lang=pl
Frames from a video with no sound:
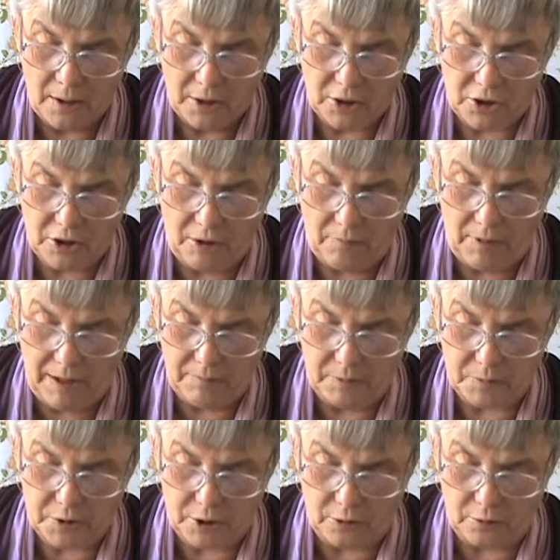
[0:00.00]
szczałami
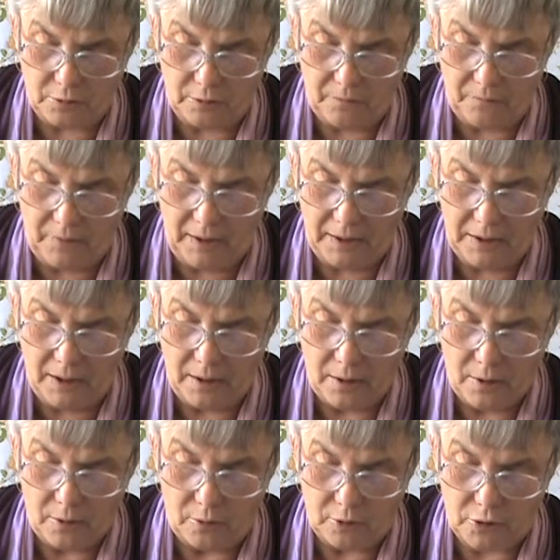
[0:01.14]
przekonywania
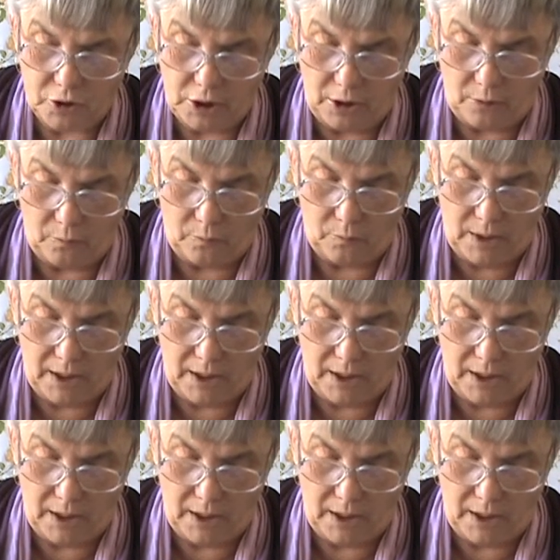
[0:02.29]
o grzechu,